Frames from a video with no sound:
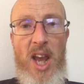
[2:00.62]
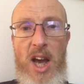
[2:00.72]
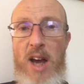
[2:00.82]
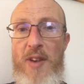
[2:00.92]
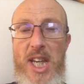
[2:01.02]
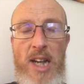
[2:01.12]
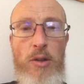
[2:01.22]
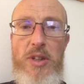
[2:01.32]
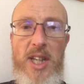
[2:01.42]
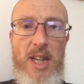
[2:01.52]
Avec un
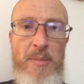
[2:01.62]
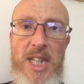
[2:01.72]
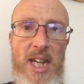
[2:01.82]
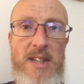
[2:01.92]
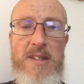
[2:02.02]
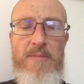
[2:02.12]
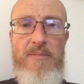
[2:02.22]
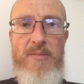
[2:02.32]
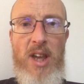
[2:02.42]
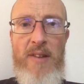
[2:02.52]
côté kamikaze,
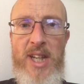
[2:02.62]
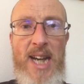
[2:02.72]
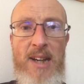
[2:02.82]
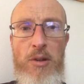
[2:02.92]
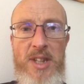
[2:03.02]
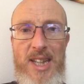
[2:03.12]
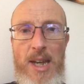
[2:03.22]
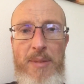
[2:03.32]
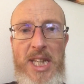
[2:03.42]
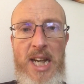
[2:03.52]
avec un côté
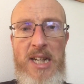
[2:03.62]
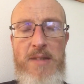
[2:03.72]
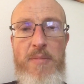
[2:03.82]
kamikaze,